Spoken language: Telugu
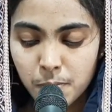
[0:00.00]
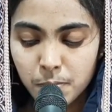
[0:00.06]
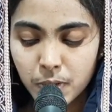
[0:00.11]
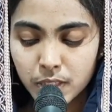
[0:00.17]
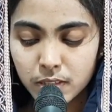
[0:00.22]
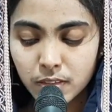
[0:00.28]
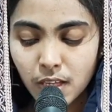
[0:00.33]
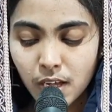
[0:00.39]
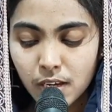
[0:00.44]

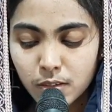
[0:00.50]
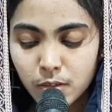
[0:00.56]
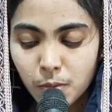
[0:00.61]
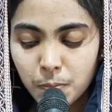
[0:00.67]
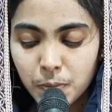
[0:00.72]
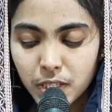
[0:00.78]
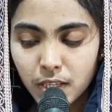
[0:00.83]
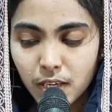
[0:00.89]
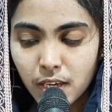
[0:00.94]
పద్నాలుగు
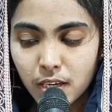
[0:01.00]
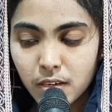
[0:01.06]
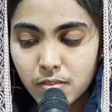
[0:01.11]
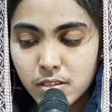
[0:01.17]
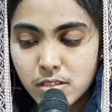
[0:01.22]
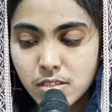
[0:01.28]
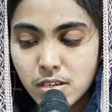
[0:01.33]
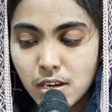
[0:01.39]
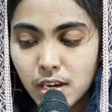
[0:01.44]
పదిహేను
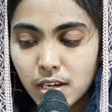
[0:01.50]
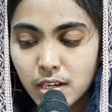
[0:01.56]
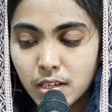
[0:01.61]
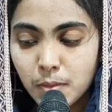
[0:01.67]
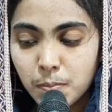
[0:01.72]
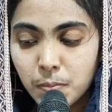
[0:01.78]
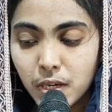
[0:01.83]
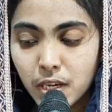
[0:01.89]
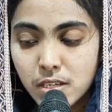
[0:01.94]

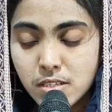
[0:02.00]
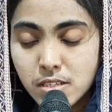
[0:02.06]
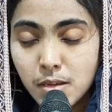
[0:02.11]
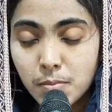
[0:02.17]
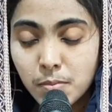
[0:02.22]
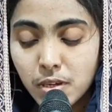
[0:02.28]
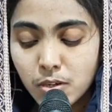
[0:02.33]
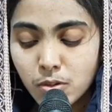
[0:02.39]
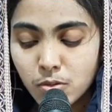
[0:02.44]
వచనాలండి పేజ్
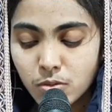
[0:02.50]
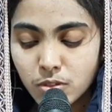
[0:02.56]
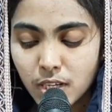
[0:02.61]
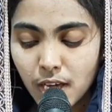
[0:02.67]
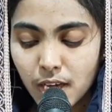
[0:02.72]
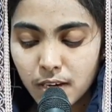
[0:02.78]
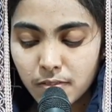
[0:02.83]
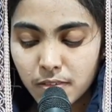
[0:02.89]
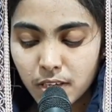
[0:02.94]
నెంబర్ నూట
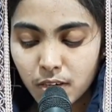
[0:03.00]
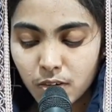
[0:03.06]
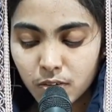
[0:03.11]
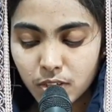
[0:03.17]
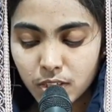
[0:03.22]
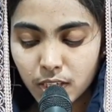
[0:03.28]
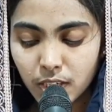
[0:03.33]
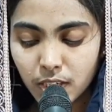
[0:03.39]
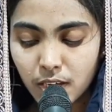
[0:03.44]
అరవై
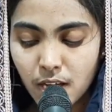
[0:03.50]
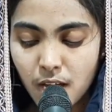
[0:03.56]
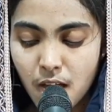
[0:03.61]
ఒకటి